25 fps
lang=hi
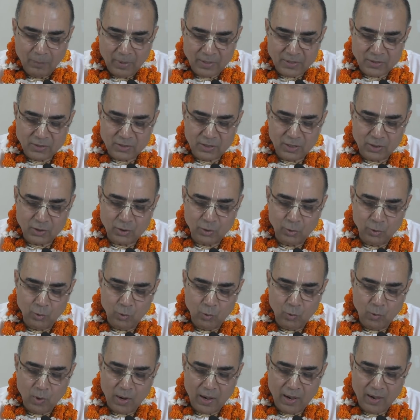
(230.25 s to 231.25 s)
मन से शुरू
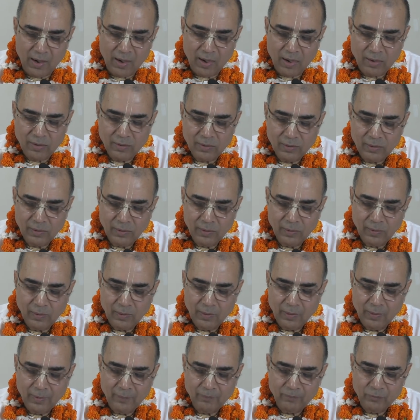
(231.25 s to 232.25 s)
हुआ
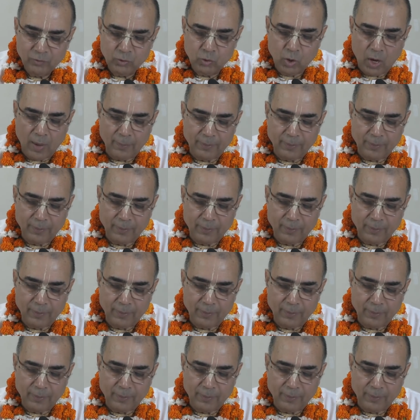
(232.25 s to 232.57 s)
जो